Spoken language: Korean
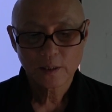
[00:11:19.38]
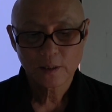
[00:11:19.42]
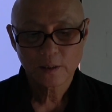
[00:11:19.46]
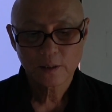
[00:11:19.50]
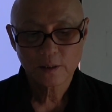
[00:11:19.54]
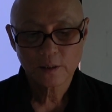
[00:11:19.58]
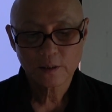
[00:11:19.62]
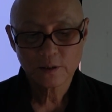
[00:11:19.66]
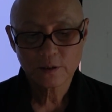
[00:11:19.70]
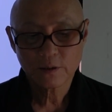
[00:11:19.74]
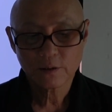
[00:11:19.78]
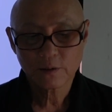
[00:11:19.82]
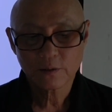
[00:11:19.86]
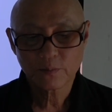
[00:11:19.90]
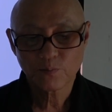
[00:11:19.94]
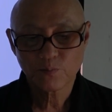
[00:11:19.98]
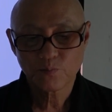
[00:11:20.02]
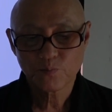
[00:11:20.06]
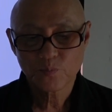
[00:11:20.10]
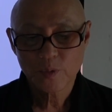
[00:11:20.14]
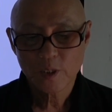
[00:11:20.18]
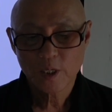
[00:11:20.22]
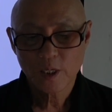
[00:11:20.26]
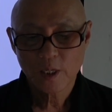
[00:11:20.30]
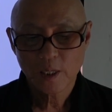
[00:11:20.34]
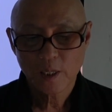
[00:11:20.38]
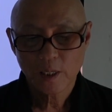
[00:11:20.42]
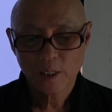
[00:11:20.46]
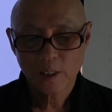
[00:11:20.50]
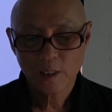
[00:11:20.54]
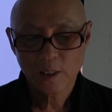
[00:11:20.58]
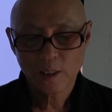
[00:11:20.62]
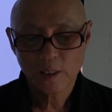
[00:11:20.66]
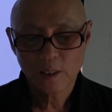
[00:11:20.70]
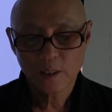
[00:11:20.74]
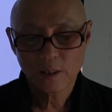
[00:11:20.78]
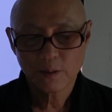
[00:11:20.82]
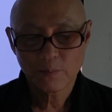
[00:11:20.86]
그래서
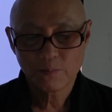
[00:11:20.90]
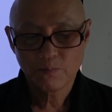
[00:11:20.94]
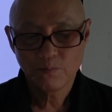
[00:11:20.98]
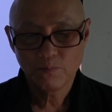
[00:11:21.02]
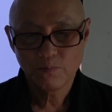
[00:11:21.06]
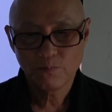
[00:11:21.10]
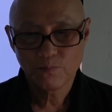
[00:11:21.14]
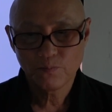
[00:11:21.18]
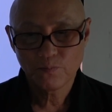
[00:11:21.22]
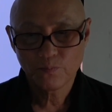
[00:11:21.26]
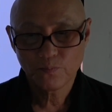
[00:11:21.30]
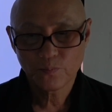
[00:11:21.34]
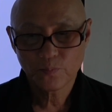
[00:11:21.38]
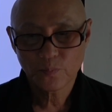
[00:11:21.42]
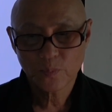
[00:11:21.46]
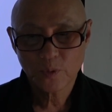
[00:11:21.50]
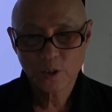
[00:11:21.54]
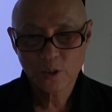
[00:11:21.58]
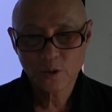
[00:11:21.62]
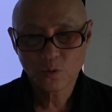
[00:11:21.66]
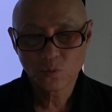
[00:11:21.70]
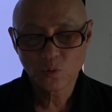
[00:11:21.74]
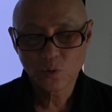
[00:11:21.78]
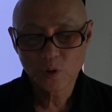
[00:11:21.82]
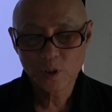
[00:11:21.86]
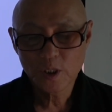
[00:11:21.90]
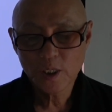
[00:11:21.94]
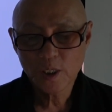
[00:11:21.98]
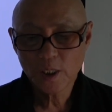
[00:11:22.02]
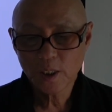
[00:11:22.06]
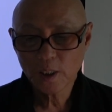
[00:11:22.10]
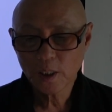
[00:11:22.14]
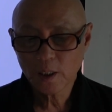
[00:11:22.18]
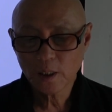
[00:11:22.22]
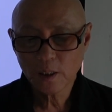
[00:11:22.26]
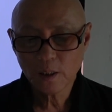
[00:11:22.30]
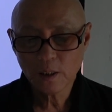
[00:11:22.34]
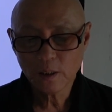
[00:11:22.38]
이 그
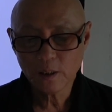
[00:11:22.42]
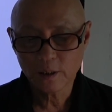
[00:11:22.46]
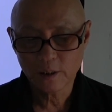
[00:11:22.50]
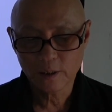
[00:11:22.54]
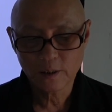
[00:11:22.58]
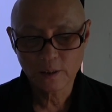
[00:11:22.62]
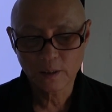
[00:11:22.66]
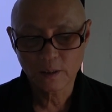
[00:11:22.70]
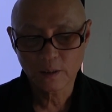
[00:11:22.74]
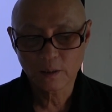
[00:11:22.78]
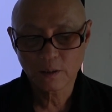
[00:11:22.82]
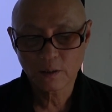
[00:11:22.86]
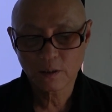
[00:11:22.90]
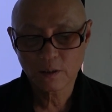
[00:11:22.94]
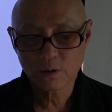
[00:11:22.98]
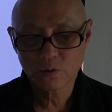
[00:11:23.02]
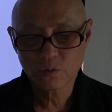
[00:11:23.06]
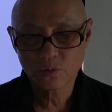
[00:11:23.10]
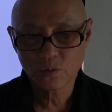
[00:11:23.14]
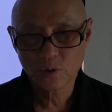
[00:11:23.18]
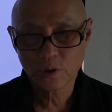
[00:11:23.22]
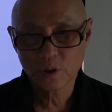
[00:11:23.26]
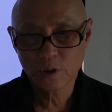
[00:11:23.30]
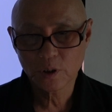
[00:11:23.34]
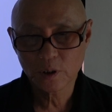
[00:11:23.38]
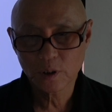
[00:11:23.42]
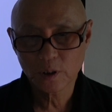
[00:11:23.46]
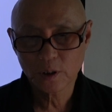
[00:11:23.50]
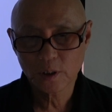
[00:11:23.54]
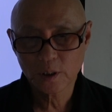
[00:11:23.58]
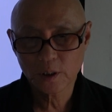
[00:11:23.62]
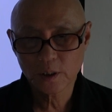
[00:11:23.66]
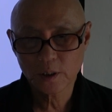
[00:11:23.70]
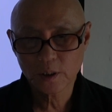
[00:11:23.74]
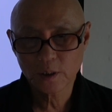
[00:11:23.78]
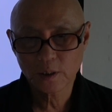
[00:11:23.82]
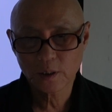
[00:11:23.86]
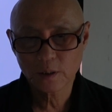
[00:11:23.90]
원인은 결국은
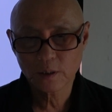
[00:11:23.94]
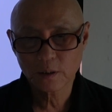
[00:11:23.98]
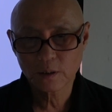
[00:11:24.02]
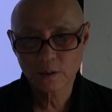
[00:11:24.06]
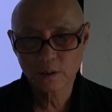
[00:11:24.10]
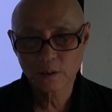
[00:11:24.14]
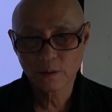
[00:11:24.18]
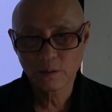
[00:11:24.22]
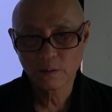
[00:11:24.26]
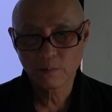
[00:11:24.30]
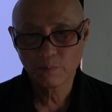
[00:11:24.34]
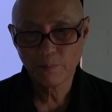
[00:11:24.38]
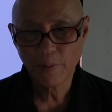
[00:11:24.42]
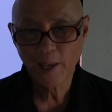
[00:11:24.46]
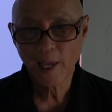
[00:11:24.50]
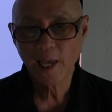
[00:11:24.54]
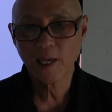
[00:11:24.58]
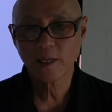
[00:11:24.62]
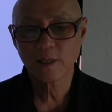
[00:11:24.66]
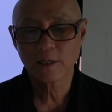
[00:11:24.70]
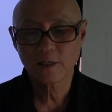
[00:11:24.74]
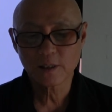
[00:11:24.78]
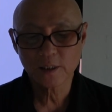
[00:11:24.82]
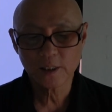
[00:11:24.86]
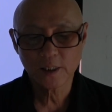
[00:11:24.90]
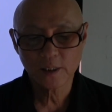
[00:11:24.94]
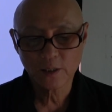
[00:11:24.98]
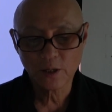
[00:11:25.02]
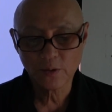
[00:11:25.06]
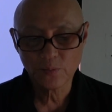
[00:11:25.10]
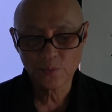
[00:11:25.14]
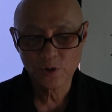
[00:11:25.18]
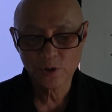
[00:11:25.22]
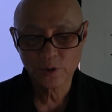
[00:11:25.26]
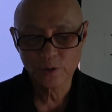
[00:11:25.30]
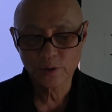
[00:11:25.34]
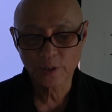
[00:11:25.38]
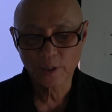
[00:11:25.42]
그 폐경이
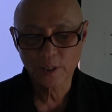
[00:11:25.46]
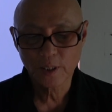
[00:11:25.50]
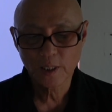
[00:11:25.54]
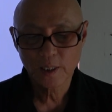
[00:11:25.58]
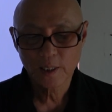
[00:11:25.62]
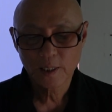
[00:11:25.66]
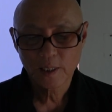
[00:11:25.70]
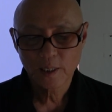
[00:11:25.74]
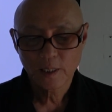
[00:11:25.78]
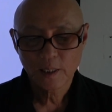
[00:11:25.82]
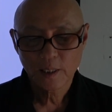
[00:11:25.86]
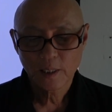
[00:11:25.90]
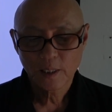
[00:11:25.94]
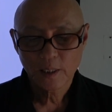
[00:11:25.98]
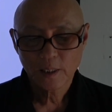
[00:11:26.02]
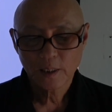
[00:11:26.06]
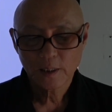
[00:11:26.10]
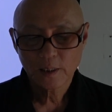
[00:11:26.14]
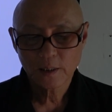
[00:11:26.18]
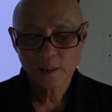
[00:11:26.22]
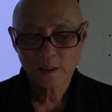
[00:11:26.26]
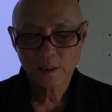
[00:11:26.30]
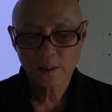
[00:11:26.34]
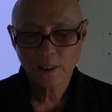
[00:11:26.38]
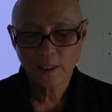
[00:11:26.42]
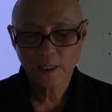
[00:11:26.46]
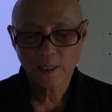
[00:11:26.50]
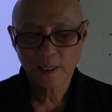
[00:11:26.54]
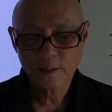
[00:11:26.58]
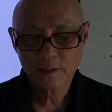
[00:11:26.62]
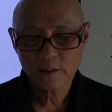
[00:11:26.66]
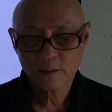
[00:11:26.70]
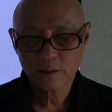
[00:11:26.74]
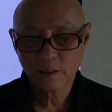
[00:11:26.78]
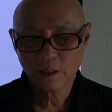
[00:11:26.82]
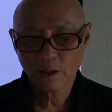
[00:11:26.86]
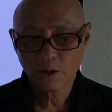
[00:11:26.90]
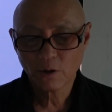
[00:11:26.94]
되면 그
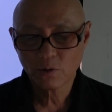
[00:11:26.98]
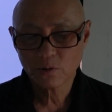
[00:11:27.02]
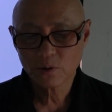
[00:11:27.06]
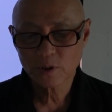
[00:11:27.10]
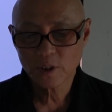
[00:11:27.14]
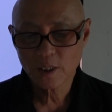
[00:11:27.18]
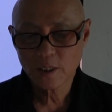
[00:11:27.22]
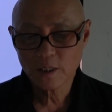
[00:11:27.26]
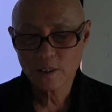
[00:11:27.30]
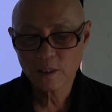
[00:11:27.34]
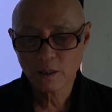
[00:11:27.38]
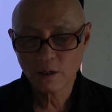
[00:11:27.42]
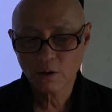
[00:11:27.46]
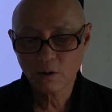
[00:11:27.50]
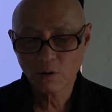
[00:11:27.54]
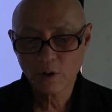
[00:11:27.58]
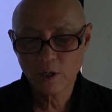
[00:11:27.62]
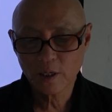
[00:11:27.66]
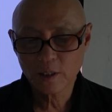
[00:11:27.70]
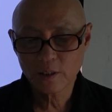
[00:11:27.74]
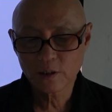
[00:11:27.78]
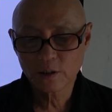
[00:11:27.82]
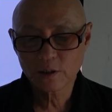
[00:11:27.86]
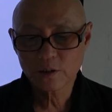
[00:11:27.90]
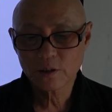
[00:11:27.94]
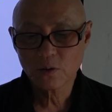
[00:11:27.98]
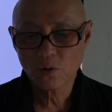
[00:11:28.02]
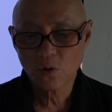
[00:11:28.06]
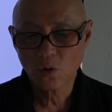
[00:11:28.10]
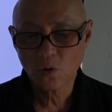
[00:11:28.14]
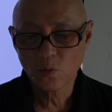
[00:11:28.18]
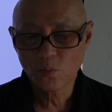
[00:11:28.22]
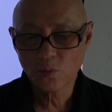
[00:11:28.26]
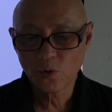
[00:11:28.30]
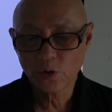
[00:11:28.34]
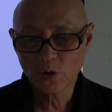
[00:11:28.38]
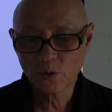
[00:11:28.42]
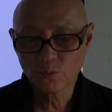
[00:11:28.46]
에스트로겐이라고 하는 여성
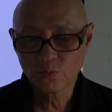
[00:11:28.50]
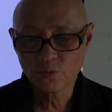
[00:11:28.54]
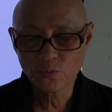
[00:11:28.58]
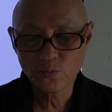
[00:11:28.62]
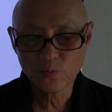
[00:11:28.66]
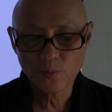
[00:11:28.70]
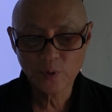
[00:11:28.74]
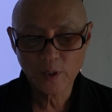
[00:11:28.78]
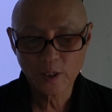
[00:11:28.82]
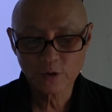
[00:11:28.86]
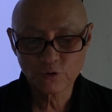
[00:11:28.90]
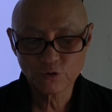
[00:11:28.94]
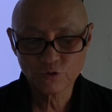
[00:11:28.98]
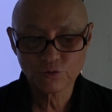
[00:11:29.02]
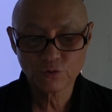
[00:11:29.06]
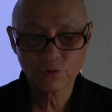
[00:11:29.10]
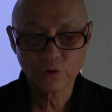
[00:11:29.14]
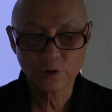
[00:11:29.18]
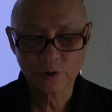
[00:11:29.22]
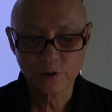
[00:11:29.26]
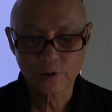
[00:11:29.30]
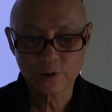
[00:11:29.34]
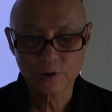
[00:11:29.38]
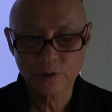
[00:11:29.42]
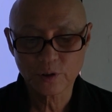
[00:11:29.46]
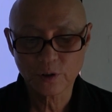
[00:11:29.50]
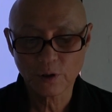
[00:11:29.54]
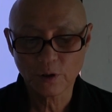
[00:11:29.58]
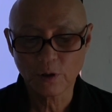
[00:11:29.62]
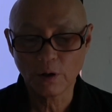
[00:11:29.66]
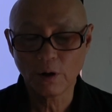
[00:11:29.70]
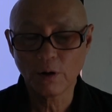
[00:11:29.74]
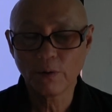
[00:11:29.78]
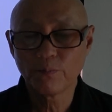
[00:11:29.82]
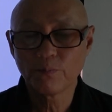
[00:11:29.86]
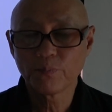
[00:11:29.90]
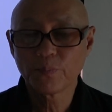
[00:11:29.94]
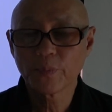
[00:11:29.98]
호르몬의 분비가
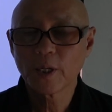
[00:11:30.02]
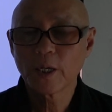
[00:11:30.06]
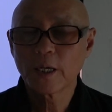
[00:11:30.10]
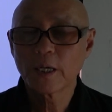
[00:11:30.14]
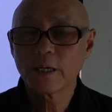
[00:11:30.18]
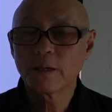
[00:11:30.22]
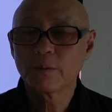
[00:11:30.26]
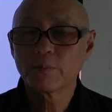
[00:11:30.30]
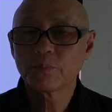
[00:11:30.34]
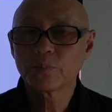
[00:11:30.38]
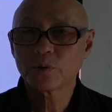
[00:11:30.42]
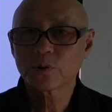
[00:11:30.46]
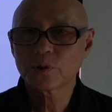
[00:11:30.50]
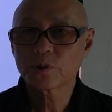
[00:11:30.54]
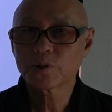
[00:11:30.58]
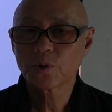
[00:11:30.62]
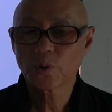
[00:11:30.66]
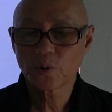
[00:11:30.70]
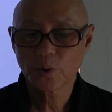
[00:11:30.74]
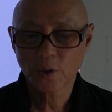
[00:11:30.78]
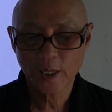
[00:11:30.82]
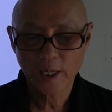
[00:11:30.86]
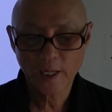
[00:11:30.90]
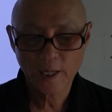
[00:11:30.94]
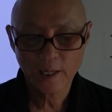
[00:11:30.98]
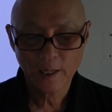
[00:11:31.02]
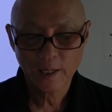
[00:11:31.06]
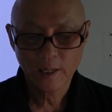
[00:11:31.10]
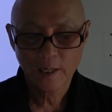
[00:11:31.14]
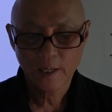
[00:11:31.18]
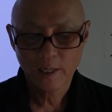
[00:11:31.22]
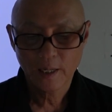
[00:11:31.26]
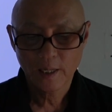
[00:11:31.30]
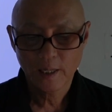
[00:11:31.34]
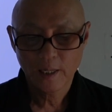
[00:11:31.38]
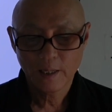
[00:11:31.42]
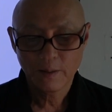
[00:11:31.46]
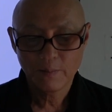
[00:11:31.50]
줄어들어서 뼈 속에
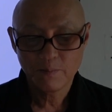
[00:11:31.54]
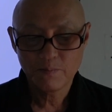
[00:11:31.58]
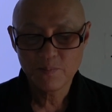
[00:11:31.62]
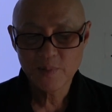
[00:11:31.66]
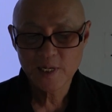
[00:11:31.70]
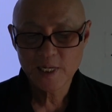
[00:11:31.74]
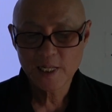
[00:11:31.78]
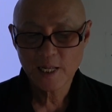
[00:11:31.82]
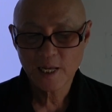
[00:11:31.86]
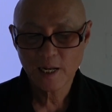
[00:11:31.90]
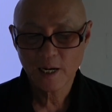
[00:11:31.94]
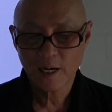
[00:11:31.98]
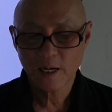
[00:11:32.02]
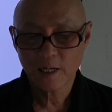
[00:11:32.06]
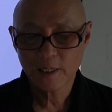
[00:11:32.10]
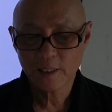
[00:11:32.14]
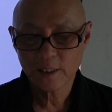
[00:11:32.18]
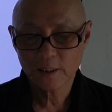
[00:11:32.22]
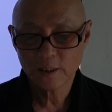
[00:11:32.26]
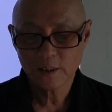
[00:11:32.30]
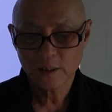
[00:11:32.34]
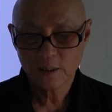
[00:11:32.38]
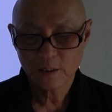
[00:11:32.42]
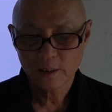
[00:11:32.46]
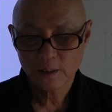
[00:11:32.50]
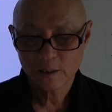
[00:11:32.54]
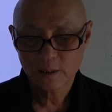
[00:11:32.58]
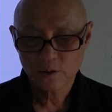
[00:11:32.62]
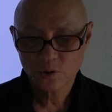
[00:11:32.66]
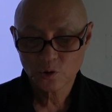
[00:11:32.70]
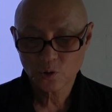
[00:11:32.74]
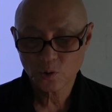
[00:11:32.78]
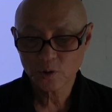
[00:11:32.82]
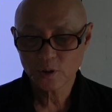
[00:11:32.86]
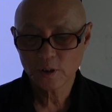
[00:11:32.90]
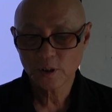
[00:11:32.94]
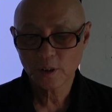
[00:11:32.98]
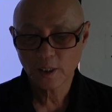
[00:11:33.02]
미네랄이
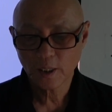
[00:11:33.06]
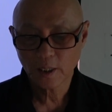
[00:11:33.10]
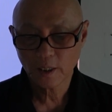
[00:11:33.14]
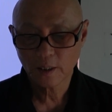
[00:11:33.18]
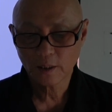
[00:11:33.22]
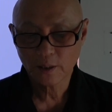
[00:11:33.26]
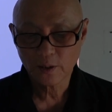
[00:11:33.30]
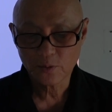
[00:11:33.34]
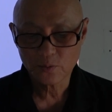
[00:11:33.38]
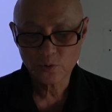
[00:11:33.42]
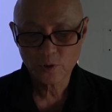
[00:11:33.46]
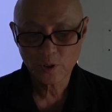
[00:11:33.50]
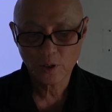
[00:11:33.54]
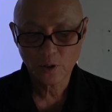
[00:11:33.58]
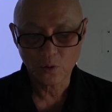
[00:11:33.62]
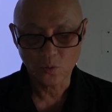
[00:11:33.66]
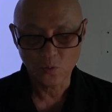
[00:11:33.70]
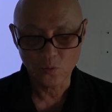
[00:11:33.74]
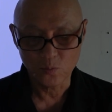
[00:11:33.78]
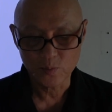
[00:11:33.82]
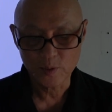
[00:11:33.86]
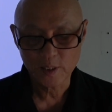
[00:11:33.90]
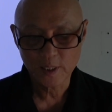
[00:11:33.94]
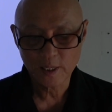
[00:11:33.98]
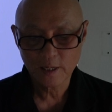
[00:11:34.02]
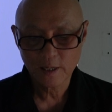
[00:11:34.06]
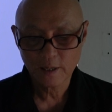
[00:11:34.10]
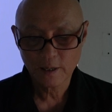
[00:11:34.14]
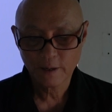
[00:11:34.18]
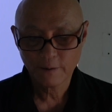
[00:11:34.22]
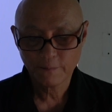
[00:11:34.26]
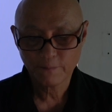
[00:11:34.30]
소실되기 때문에 옵니다.